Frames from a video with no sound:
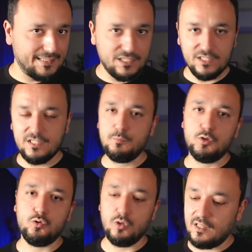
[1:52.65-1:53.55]
geçirdiğiniz bir
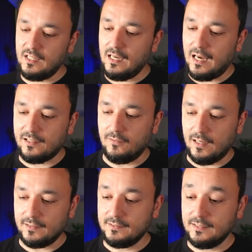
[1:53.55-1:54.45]
süre illaki vardır.